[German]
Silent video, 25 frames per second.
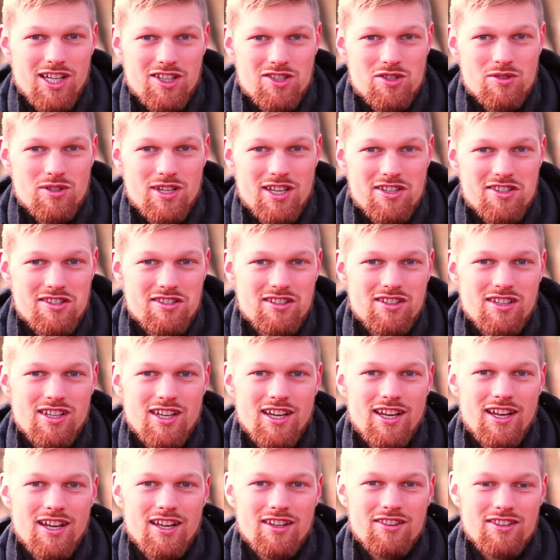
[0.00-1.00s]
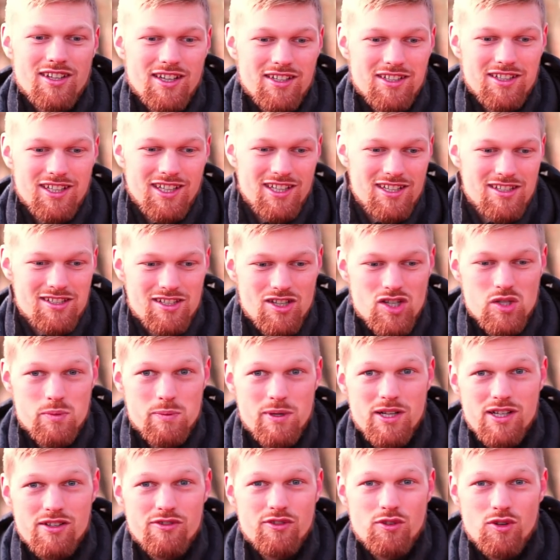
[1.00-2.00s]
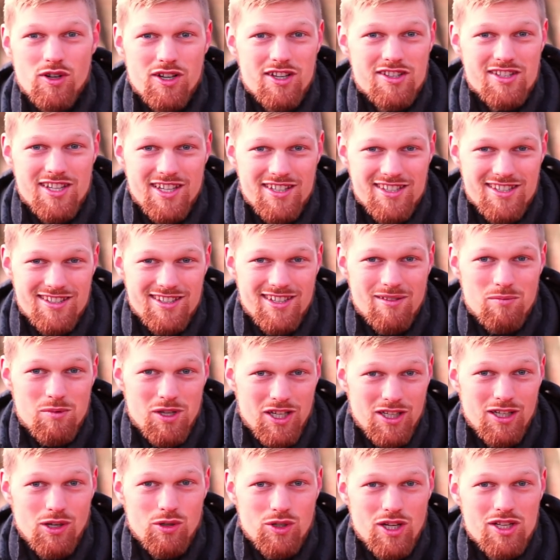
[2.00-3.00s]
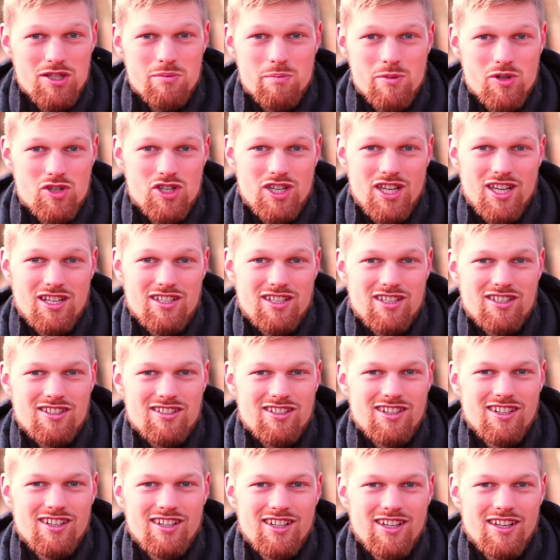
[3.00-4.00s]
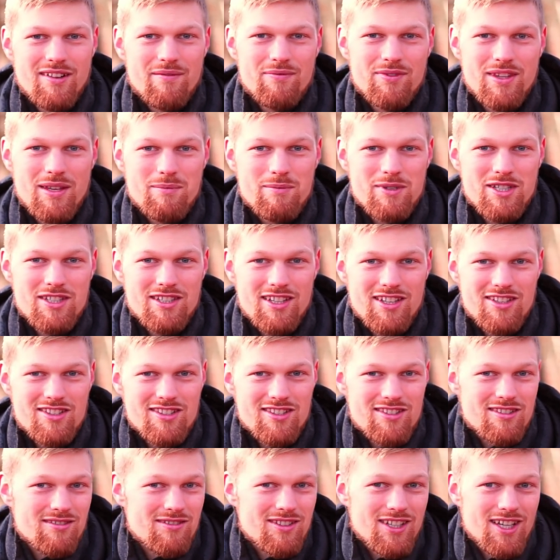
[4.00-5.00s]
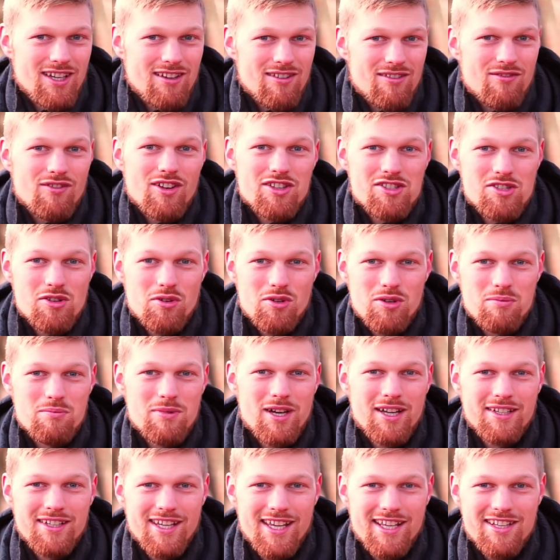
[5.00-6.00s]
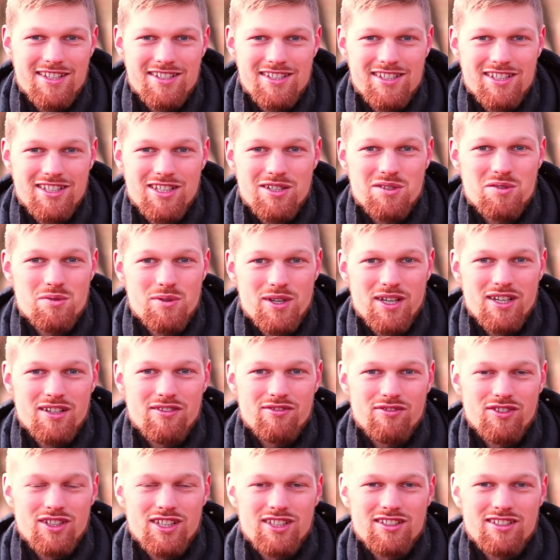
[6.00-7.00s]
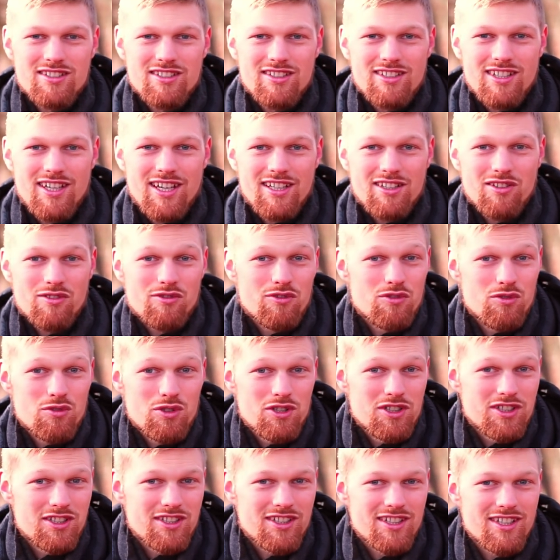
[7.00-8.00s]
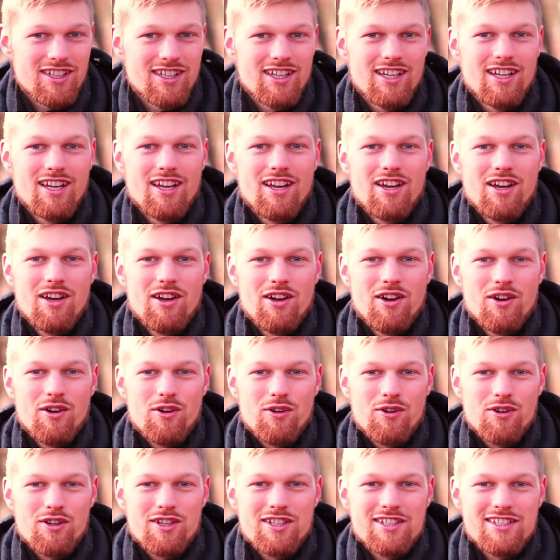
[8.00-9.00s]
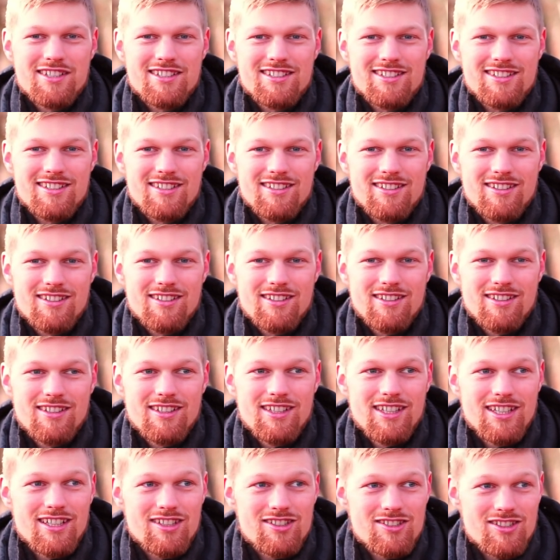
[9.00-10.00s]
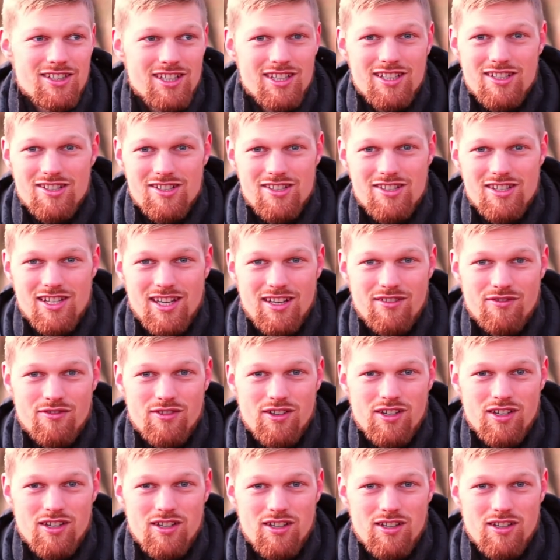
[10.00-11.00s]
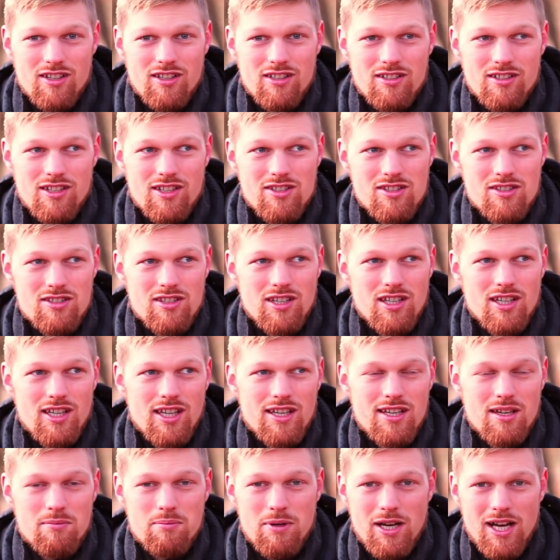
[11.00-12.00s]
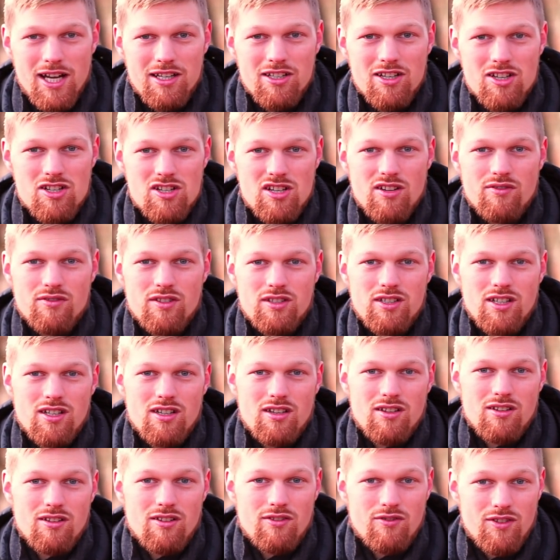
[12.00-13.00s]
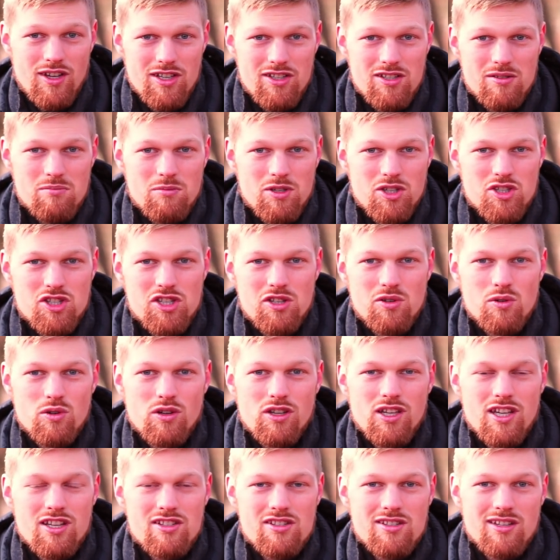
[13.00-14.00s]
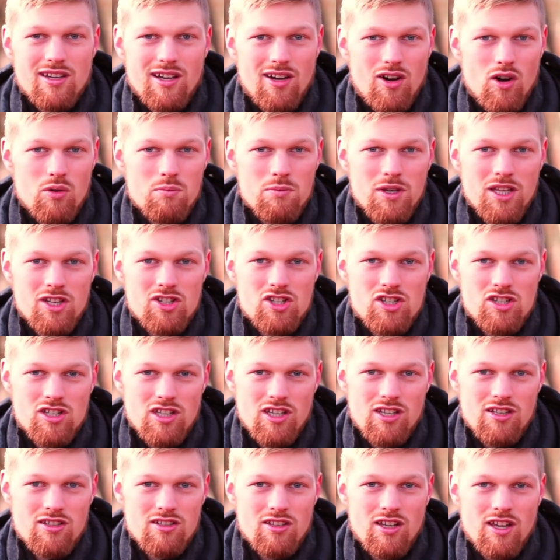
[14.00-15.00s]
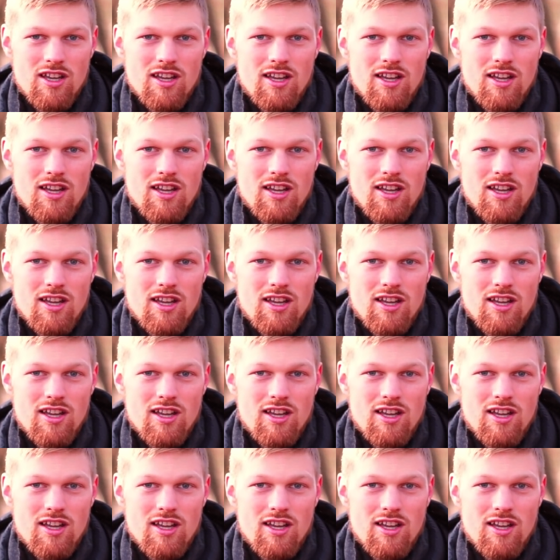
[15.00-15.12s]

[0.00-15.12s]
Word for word: einzulassen, dann kriege ich den Spiegel vorgesetzt, der mir genau das bestätigt. Nämlich das, ja, was auch immer an Ängsten getriggert wird, an Gefühlen. Und ich sehe, dass es einfach, dass in einer Partnerschaft, in einer festen Beziehung erst der Raum entsteht,